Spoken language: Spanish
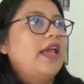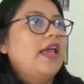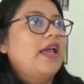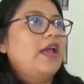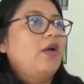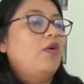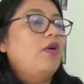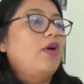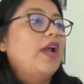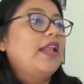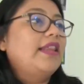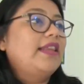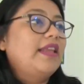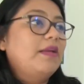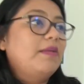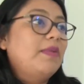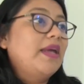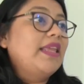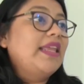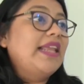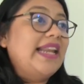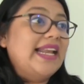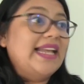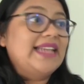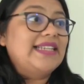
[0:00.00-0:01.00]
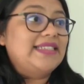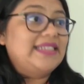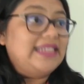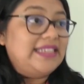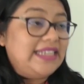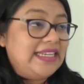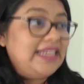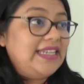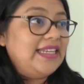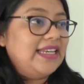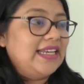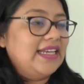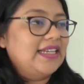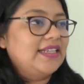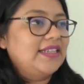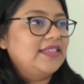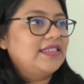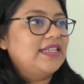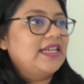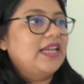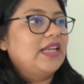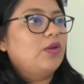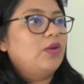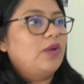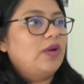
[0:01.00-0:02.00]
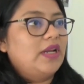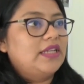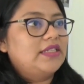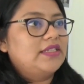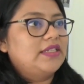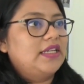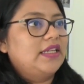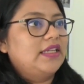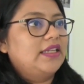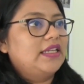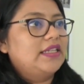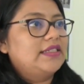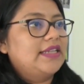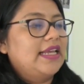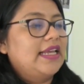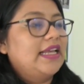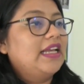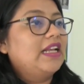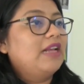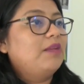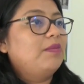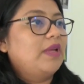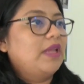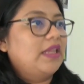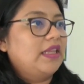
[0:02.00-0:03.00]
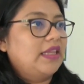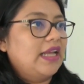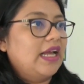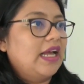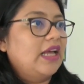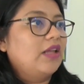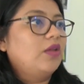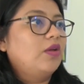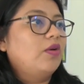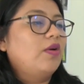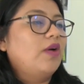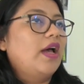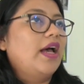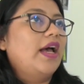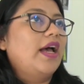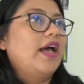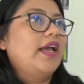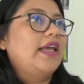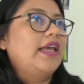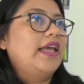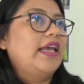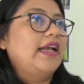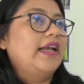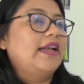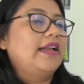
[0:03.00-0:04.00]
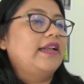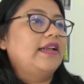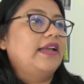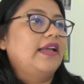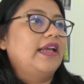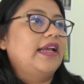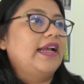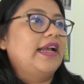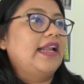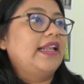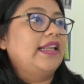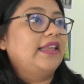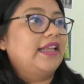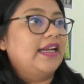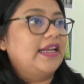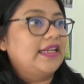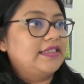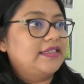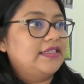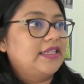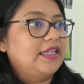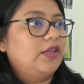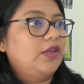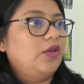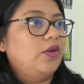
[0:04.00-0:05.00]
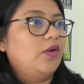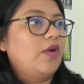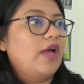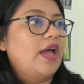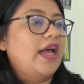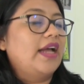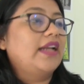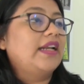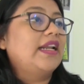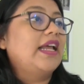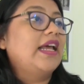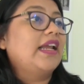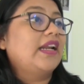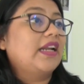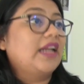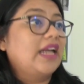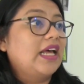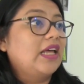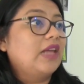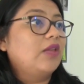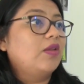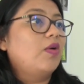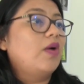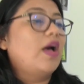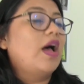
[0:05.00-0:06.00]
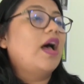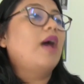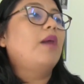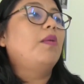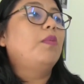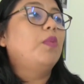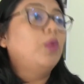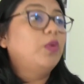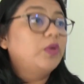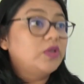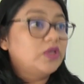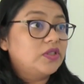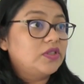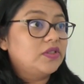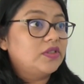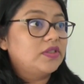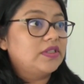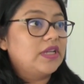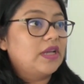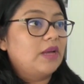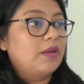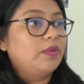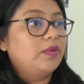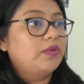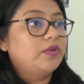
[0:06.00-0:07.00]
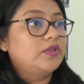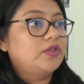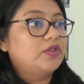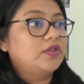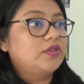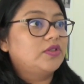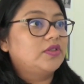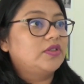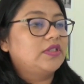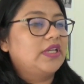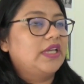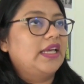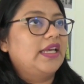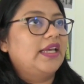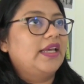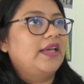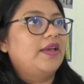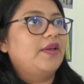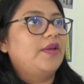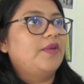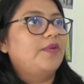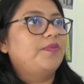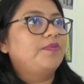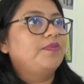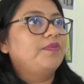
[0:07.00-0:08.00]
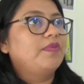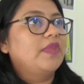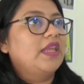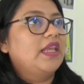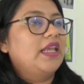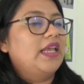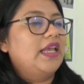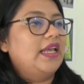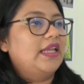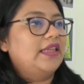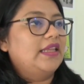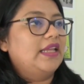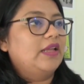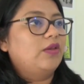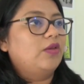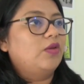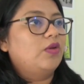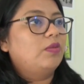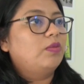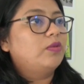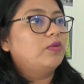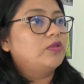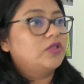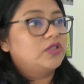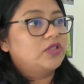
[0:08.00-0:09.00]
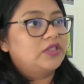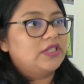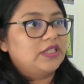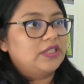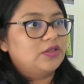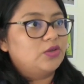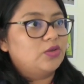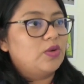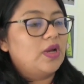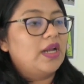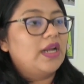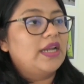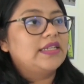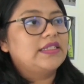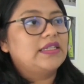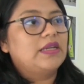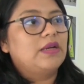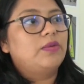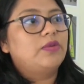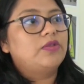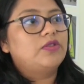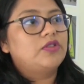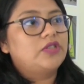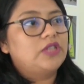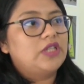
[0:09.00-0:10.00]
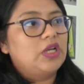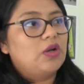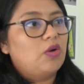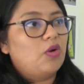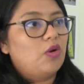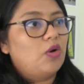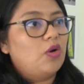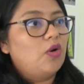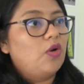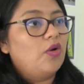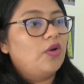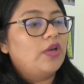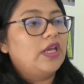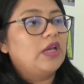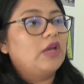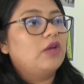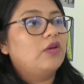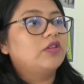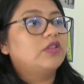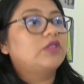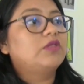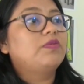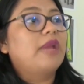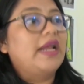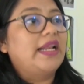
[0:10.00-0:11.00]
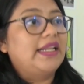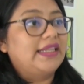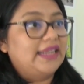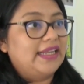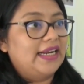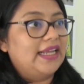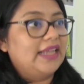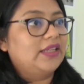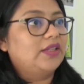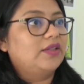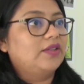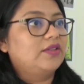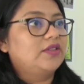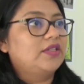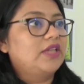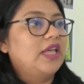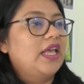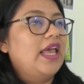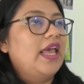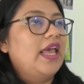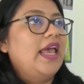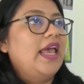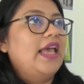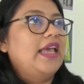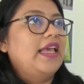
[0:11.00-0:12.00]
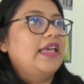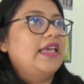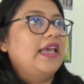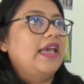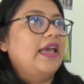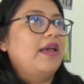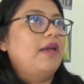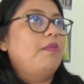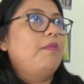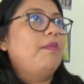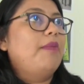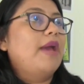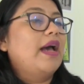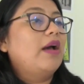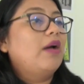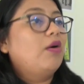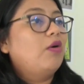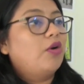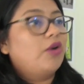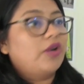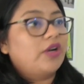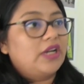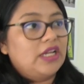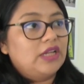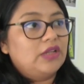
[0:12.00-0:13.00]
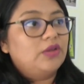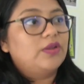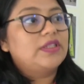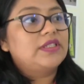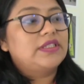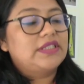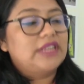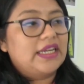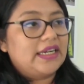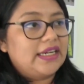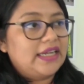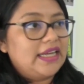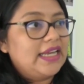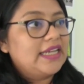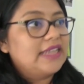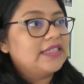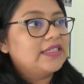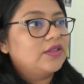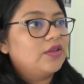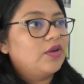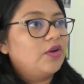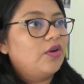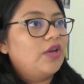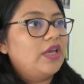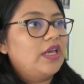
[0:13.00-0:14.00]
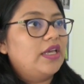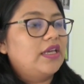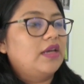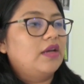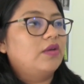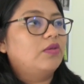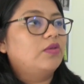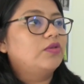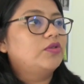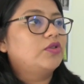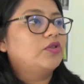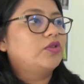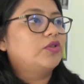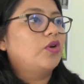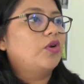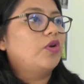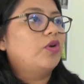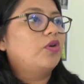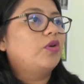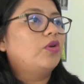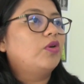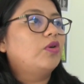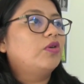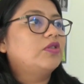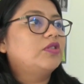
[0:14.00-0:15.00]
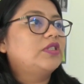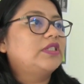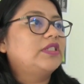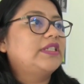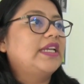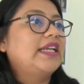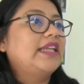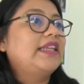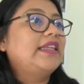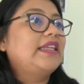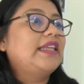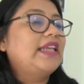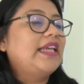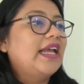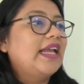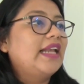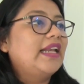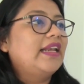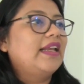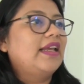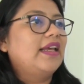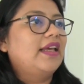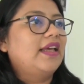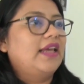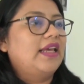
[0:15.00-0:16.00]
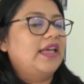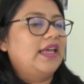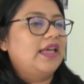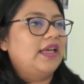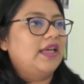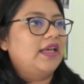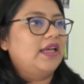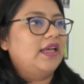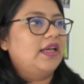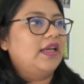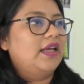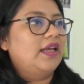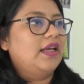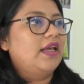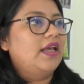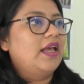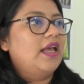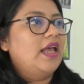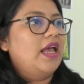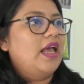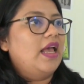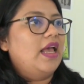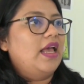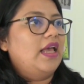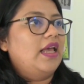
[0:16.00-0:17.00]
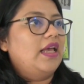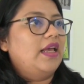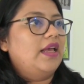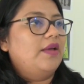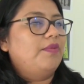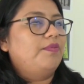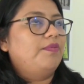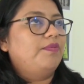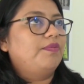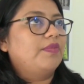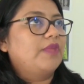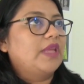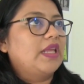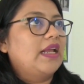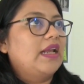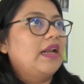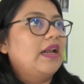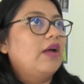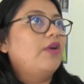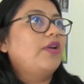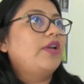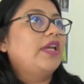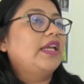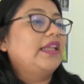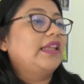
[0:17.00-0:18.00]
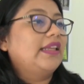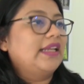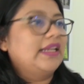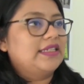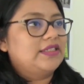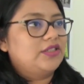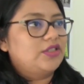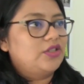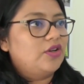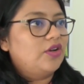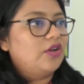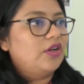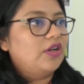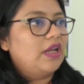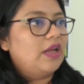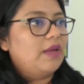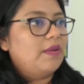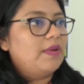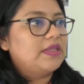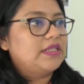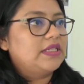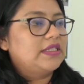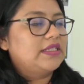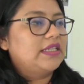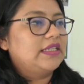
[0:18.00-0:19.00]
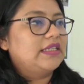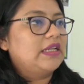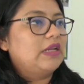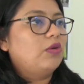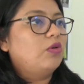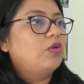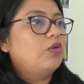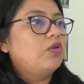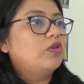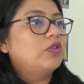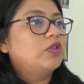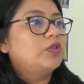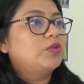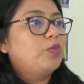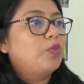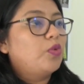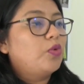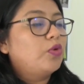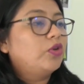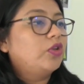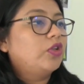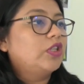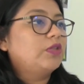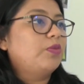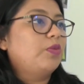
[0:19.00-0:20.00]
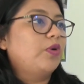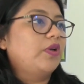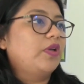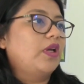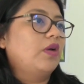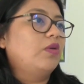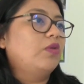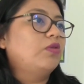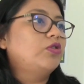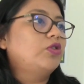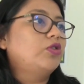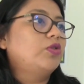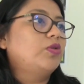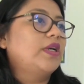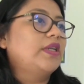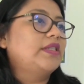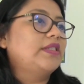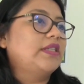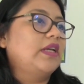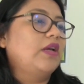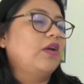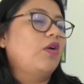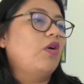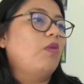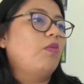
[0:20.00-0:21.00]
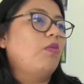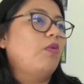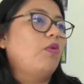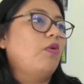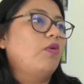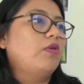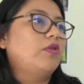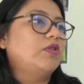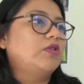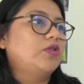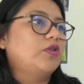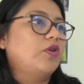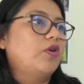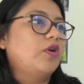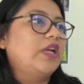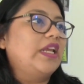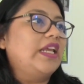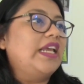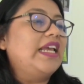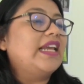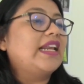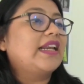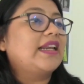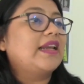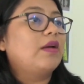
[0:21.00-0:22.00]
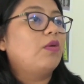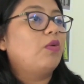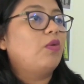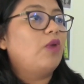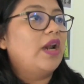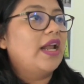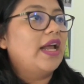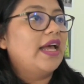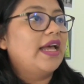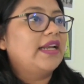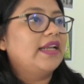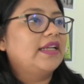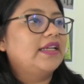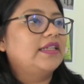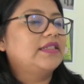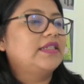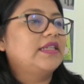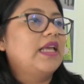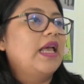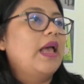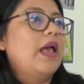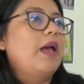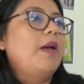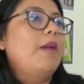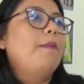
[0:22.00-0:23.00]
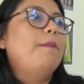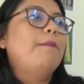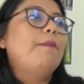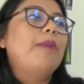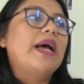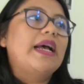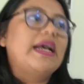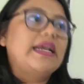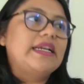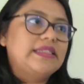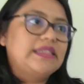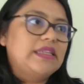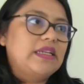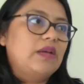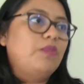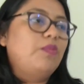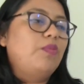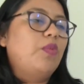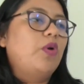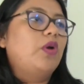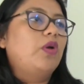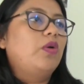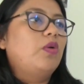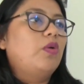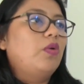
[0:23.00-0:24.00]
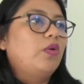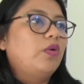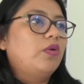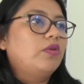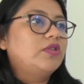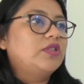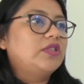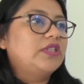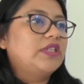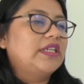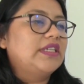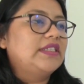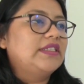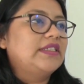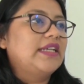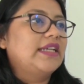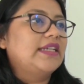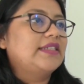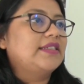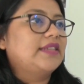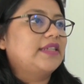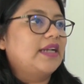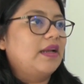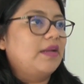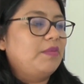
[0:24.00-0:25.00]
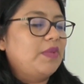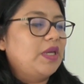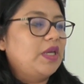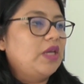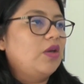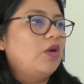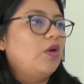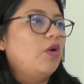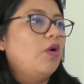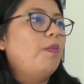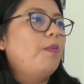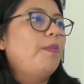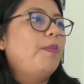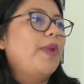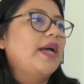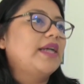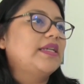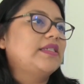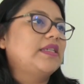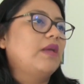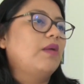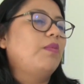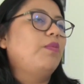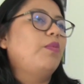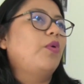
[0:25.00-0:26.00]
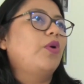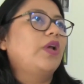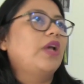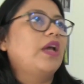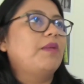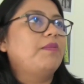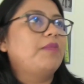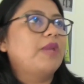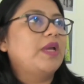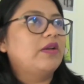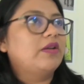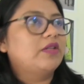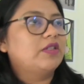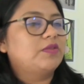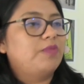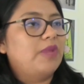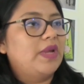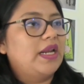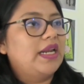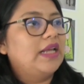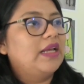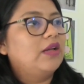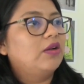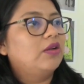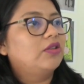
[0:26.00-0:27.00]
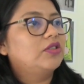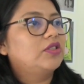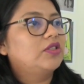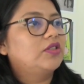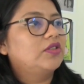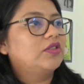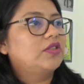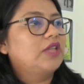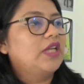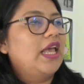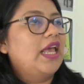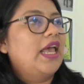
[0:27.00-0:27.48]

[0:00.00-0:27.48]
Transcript: Con el tema de las niñas y adolescentes ha incrementado en el, tránsito, han narrado abusos, abusos, eh, eh, tanto abusos sexuales, abusos psicológicos, maltratos, que van corriendo este riesgo y que justo no se tiene... Eh, em, la orientación a veces en algunos puntos porque justo hacen como son irregulares, pasan por cruces de extravío, pasan por caminos peligrosos